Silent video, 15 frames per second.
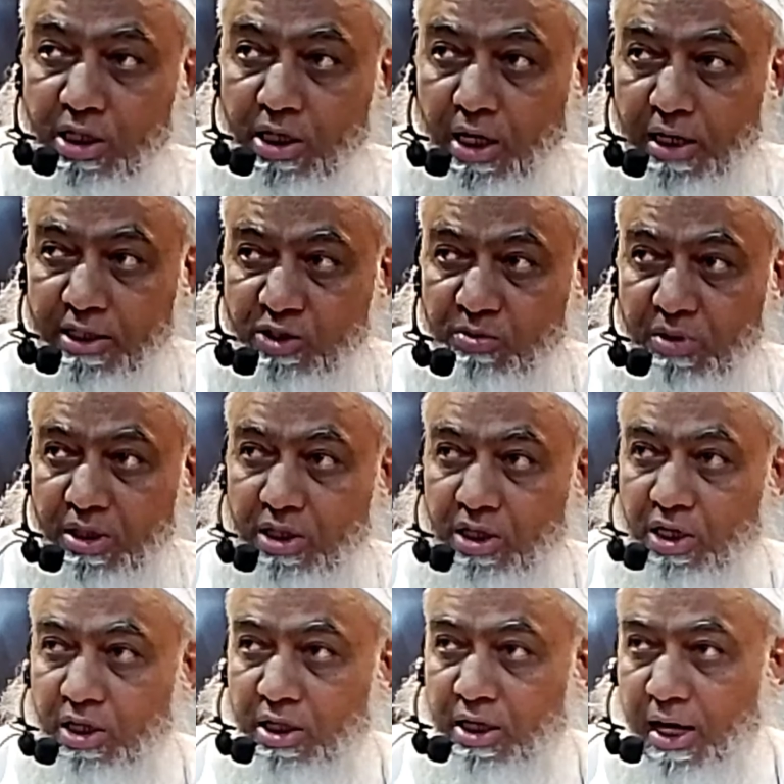दीन की
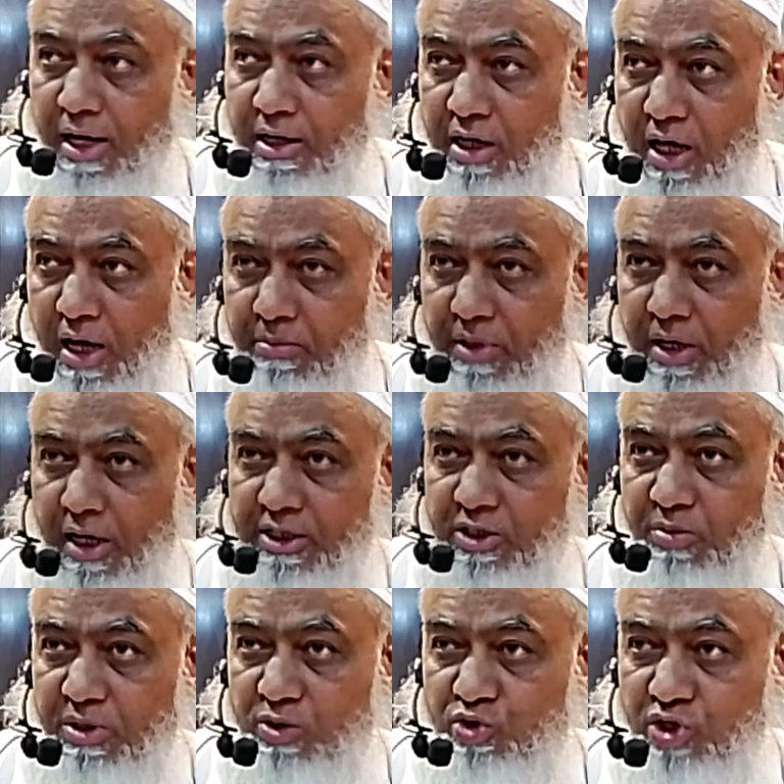अज़मत दीन के अहकाम
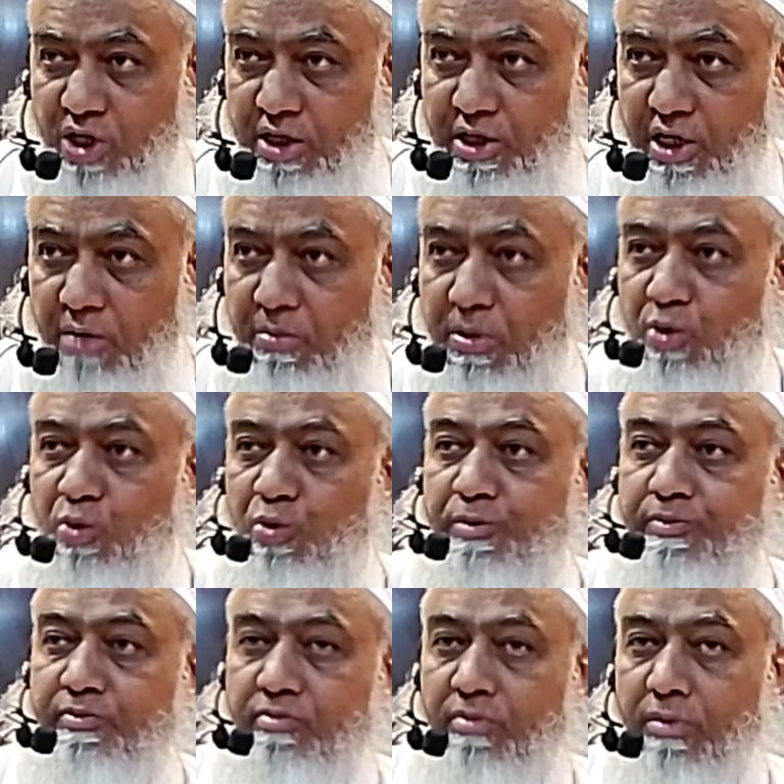की अज़मत उसके दिल
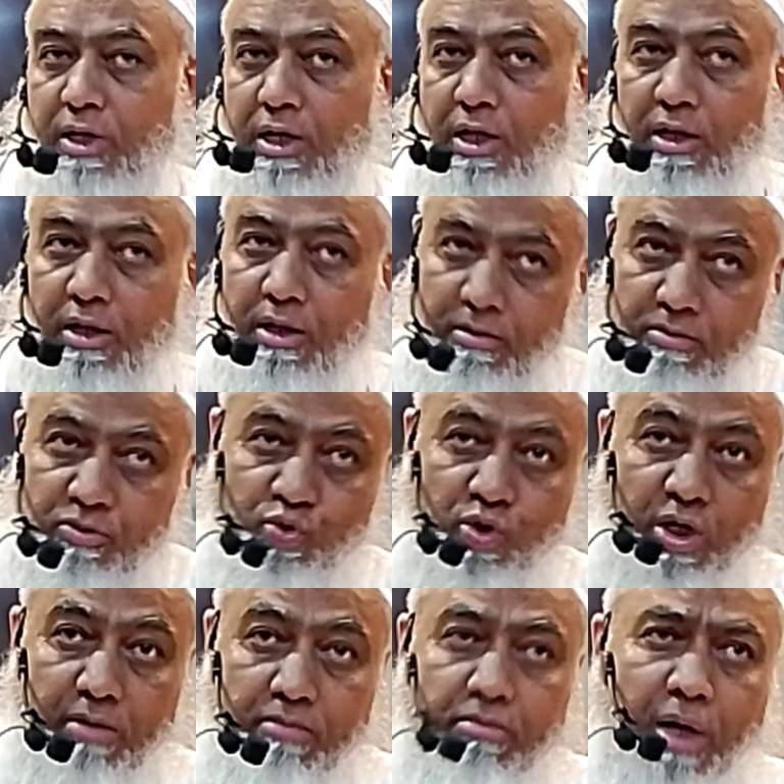में हो
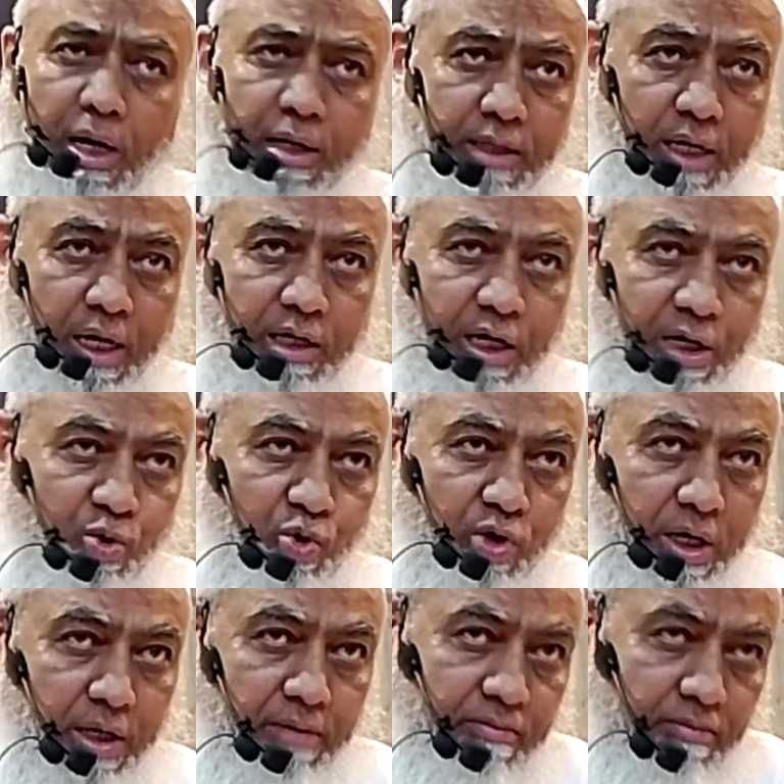चूँकि हर तरह
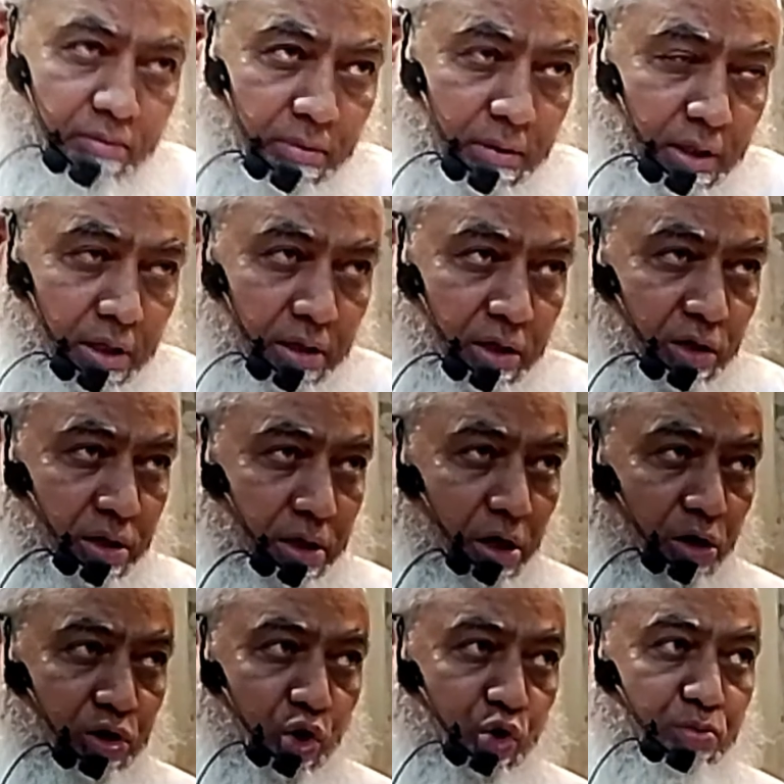के लोग हैं
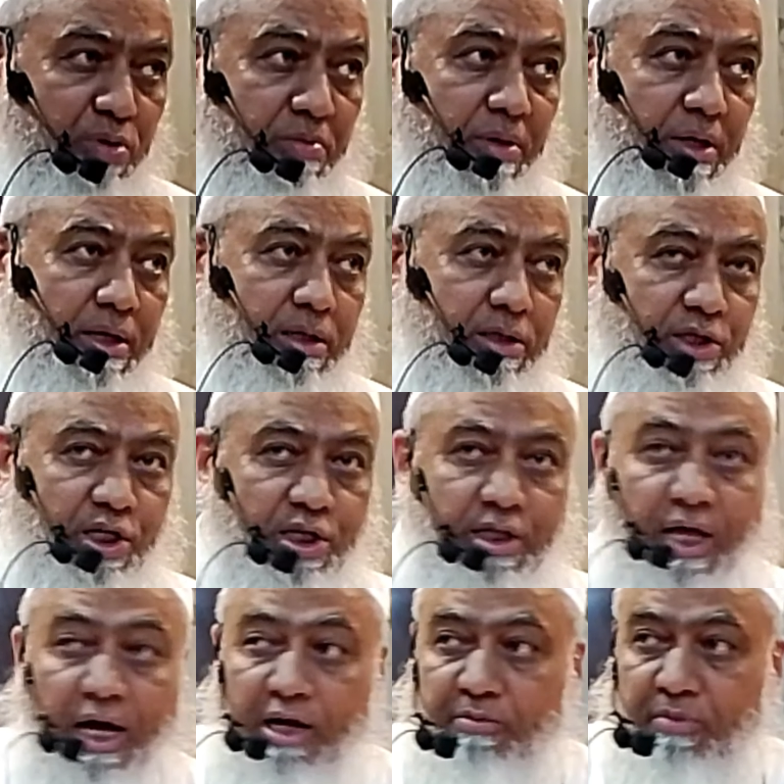डॉक्टरों में भी
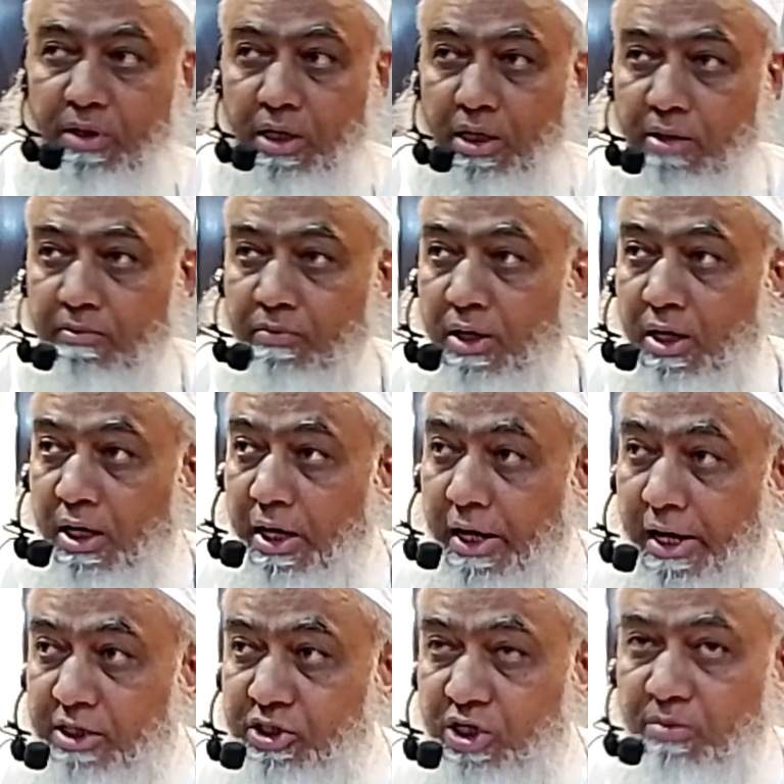दीनदार भी हैं
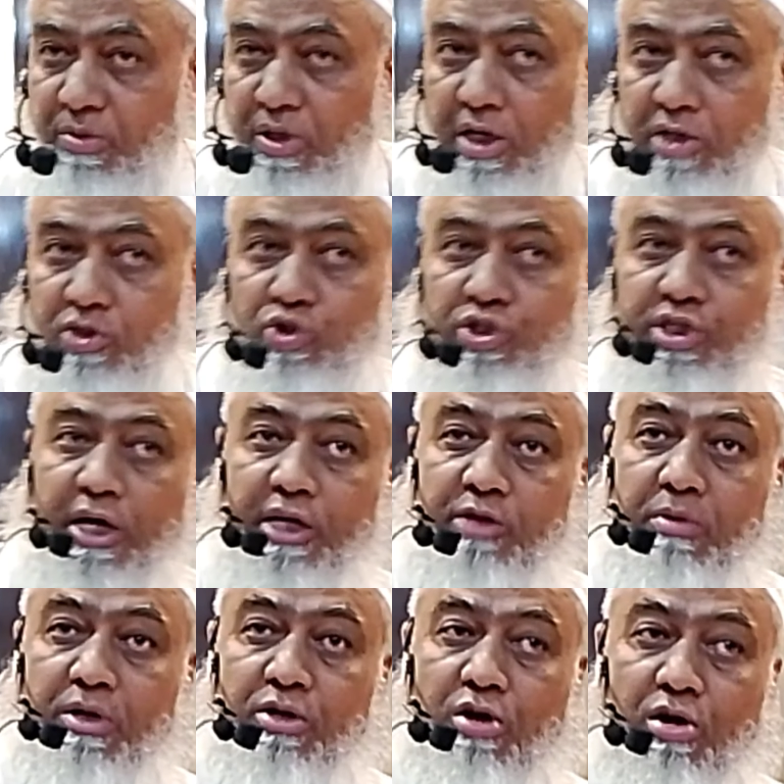ऐसे भी हैं जो
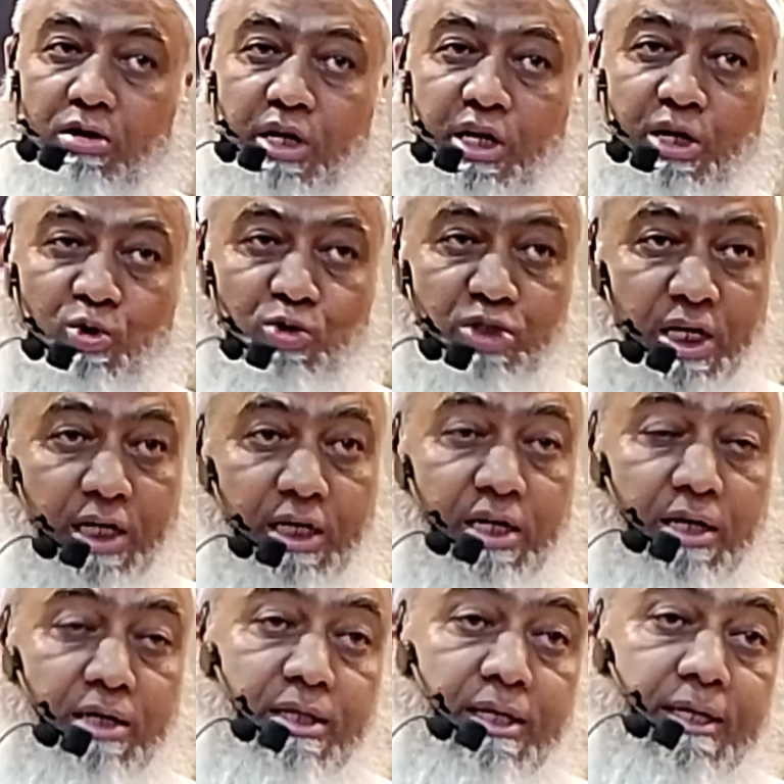सेहतमंद डॉक्टर हैं
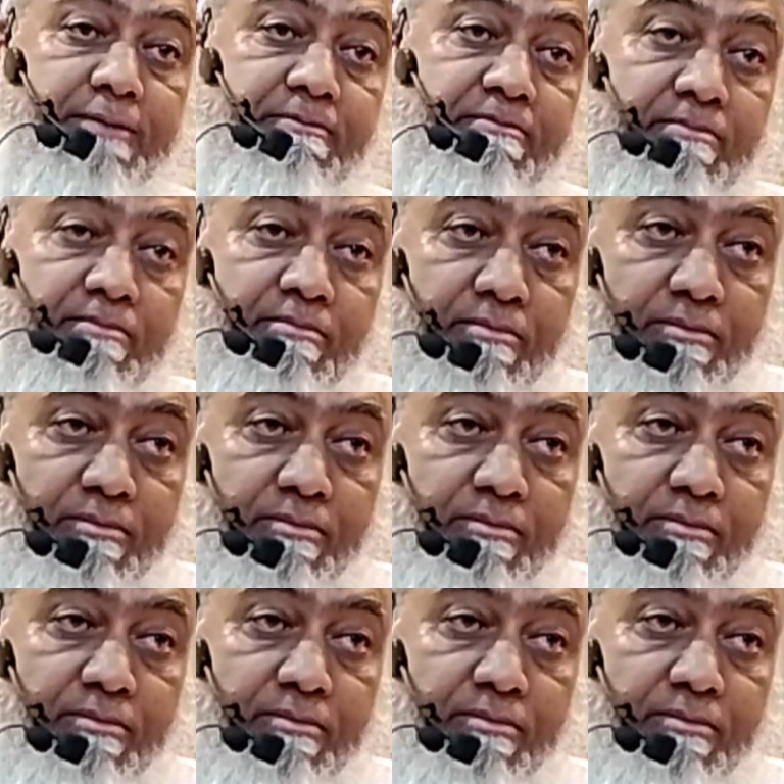रोज़ा ही नहीं रखते